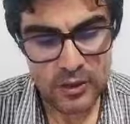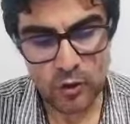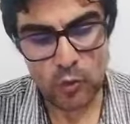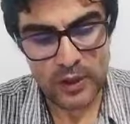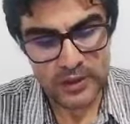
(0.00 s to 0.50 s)

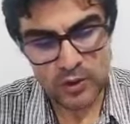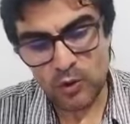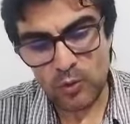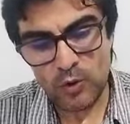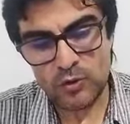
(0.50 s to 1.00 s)
estos
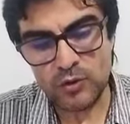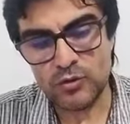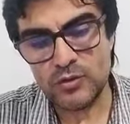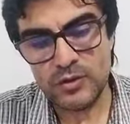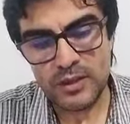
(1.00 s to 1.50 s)
42
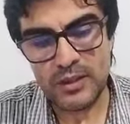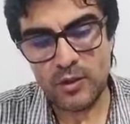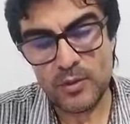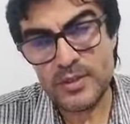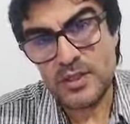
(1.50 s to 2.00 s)
votos, eh,
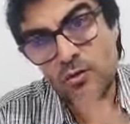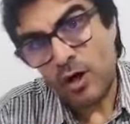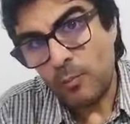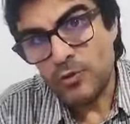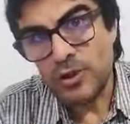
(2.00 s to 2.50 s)
los 25
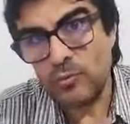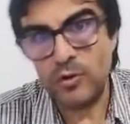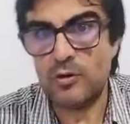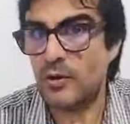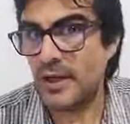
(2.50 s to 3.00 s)
que apoyaron,
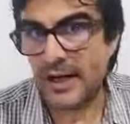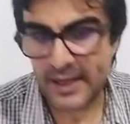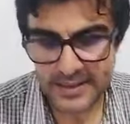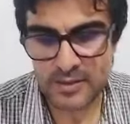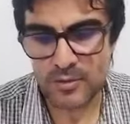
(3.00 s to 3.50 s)
bueno, el
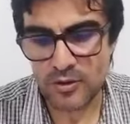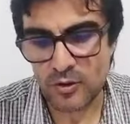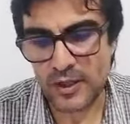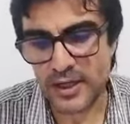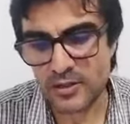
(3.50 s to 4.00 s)

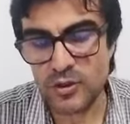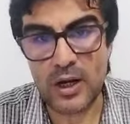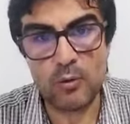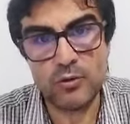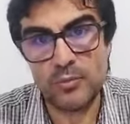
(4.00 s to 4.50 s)
agradecimiento del caso y
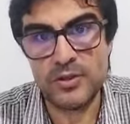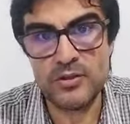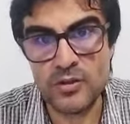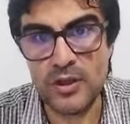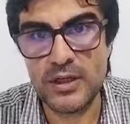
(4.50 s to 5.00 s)
las cuatro
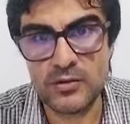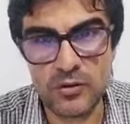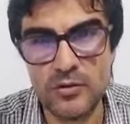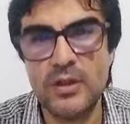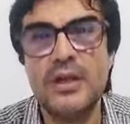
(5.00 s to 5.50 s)
abstenciones que
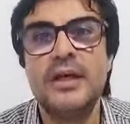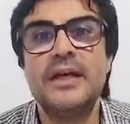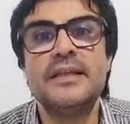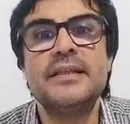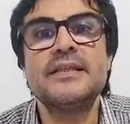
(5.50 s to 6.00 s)
son
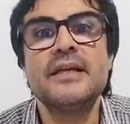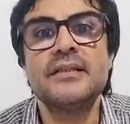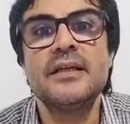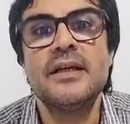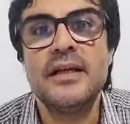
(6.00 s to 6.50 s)
entre ellas...